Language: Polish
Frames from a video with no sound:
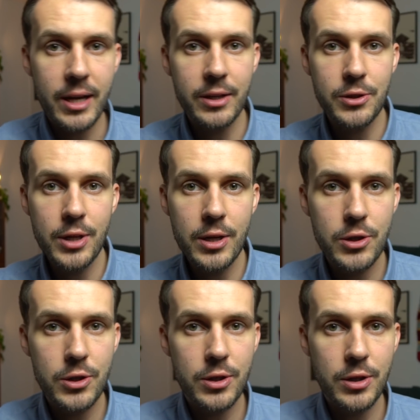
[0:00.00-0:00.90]

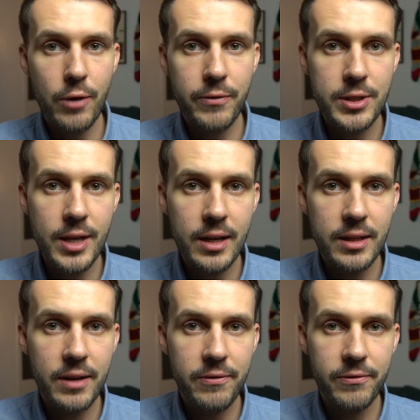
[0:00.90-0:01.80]
gdzieś
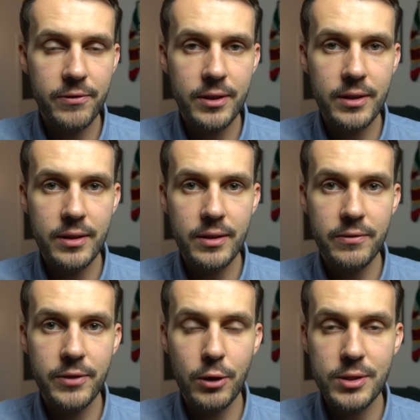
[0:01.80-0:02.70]
nieoficjalnie w,
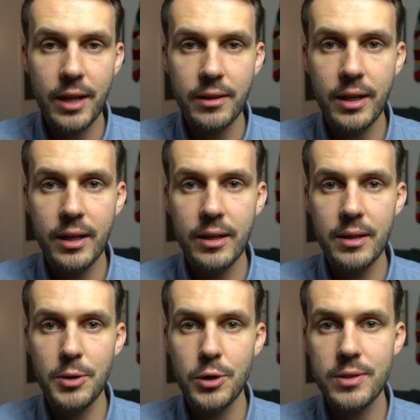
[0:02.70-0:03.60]
w tych ostatnich
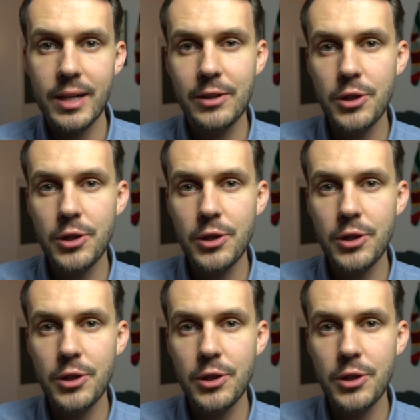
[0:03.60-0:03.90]
miesiącach.